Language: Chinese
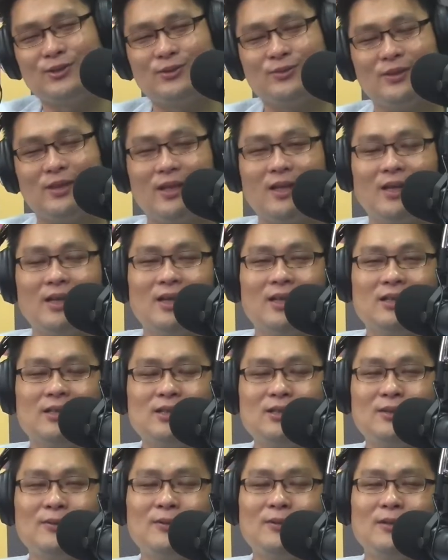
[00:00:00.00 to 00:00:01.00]
去
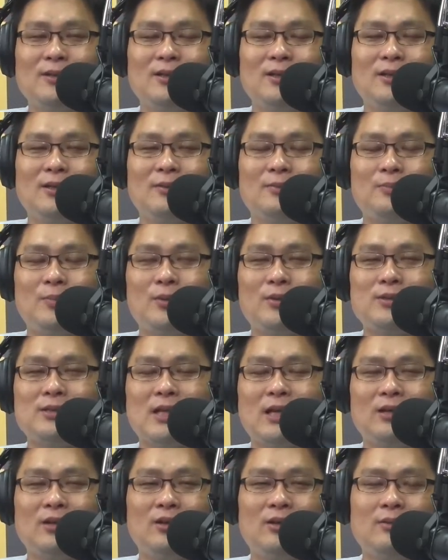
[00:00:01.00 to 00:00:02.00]
吓种波
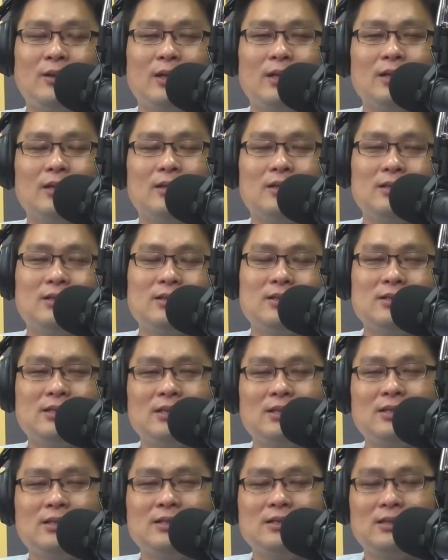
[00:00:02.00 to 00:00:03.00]
沙罗马
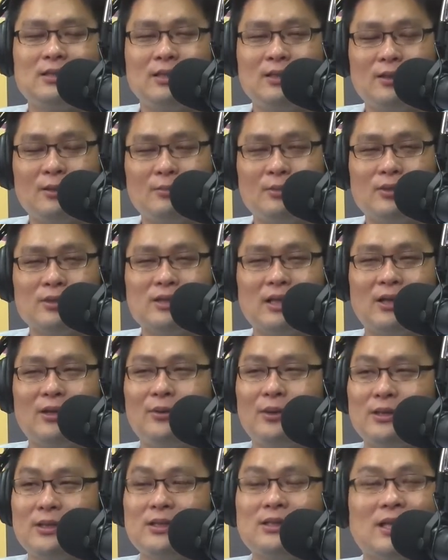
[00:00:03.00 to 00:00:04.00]
即系你讲波沙
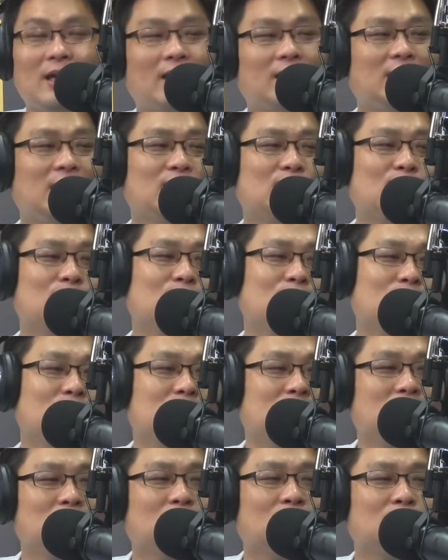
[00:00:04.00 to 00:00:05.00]
罗马即系大机嘅出
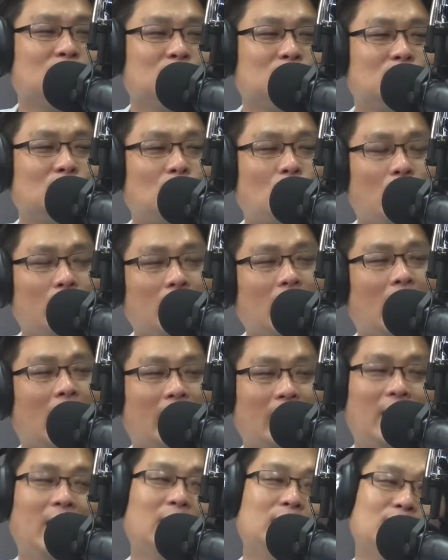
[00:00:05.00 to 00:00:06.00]
即种亏
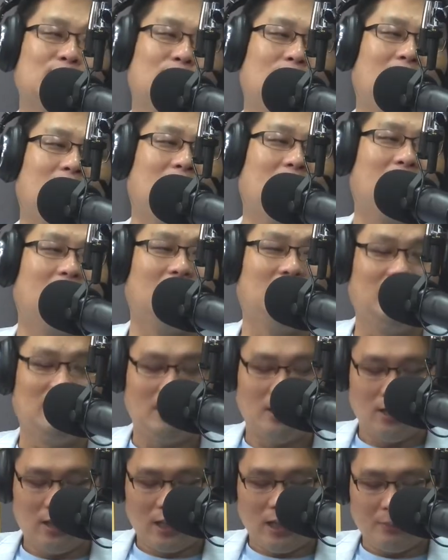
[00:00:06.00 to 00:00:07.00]
害太出来啊系
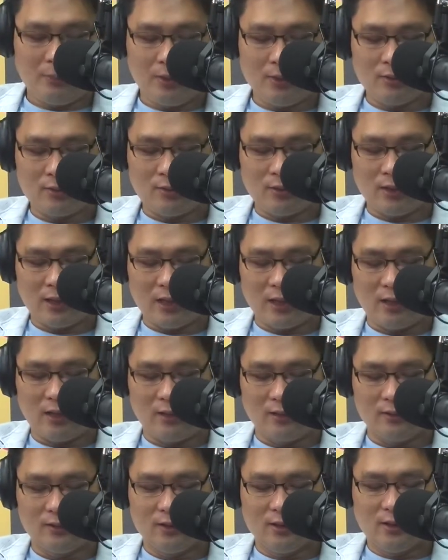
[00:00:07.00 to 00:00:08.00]
系啊譬如讲啊
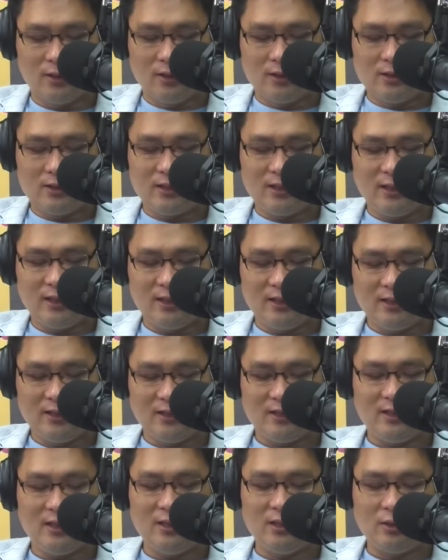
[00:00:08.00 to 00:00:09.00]
吼，即个
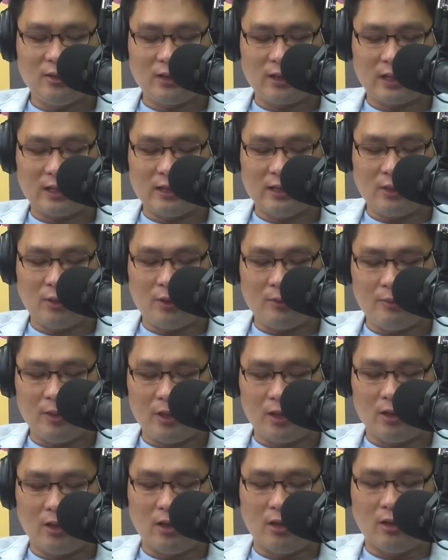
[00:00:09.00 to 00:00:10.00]
因拢会家己会发
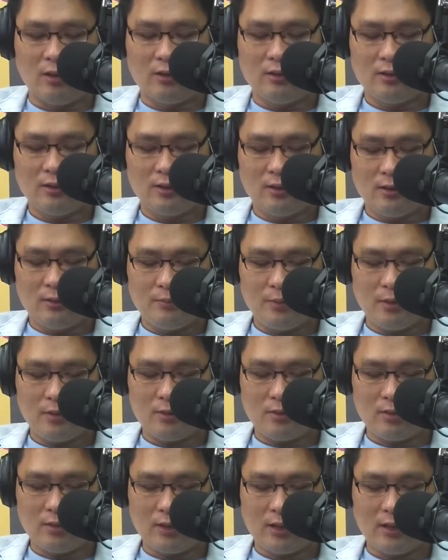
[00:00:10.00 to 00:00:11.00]
明哦吓譬如
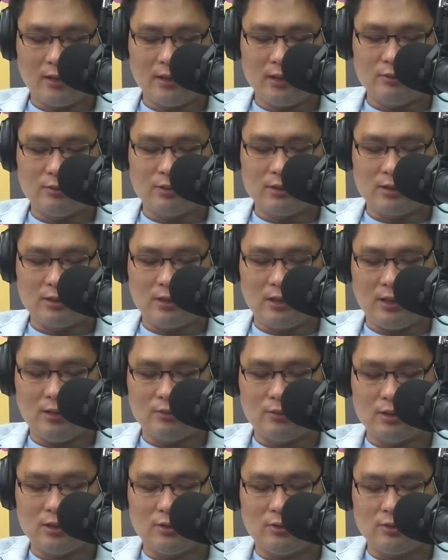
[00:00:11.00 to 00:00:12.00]
讲吓伊有伊
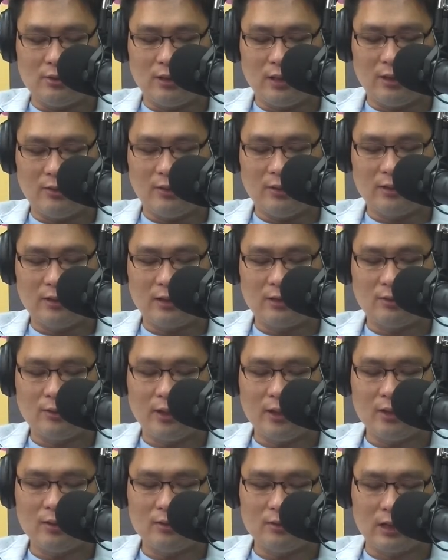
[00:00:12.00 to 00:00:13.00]
有时阵教我咱
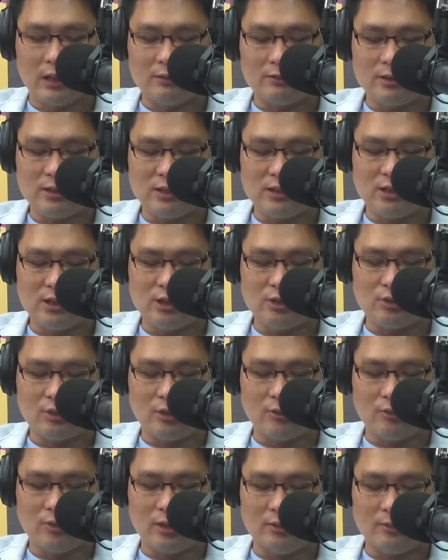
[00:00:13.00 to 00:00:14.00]
华医讲脑筋急
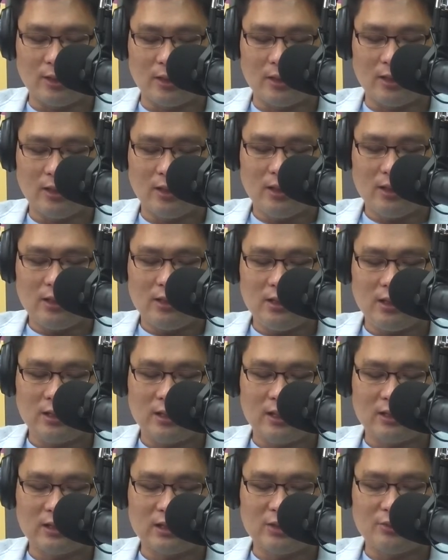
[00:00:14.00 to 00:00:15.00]
转弯啦嗯伊
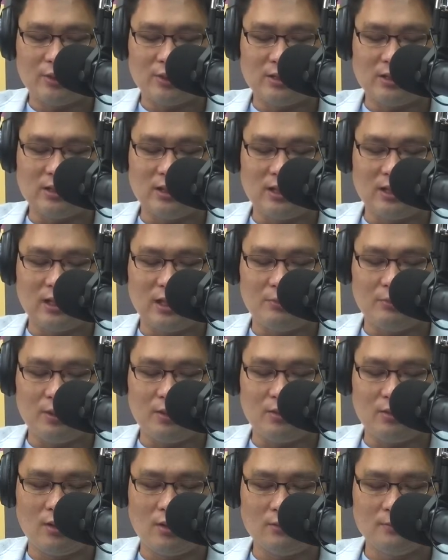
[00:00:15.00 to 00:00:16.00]
教我登弯社交譬
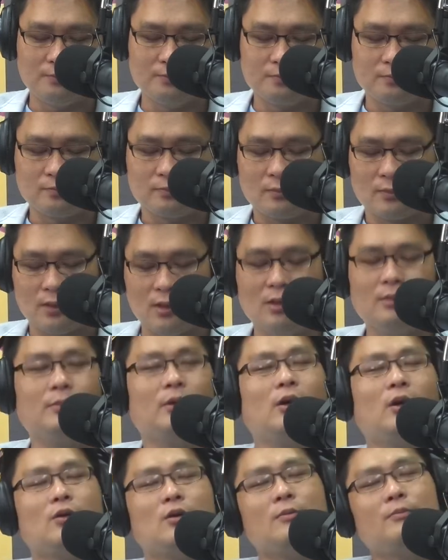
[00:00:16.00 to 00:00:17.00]
如讲伊就问
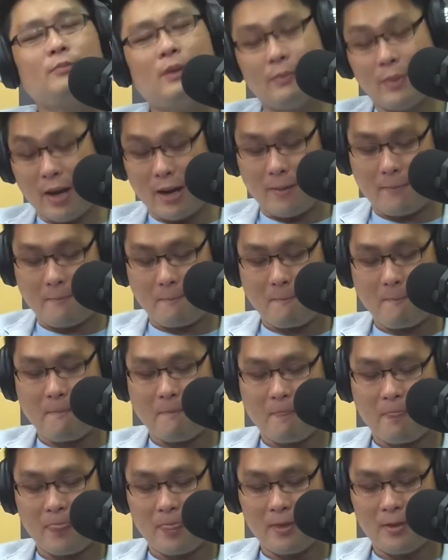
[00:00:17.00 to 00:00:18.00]
我讲爸爸
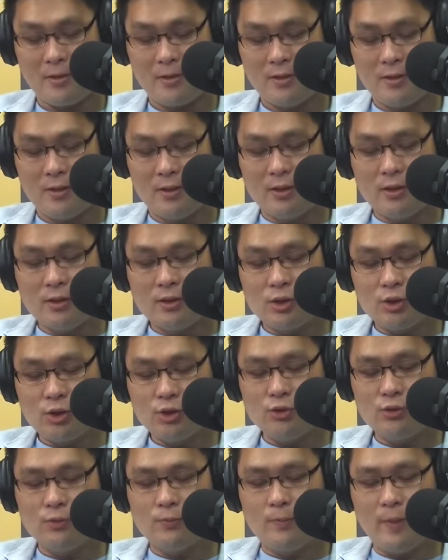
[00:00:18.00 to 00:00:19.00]
嗯
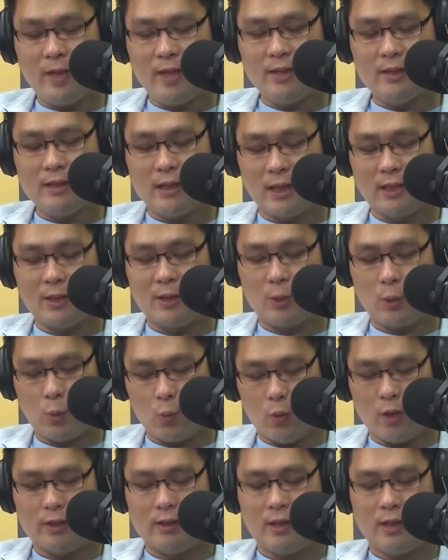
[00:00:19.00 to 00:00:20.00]
酒杯两
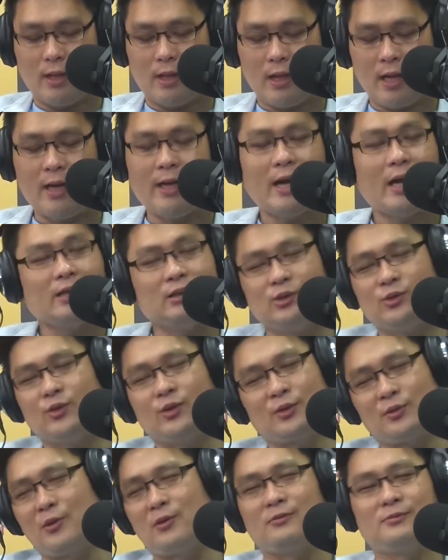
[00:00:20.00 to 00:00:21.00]
罐爱安怎讲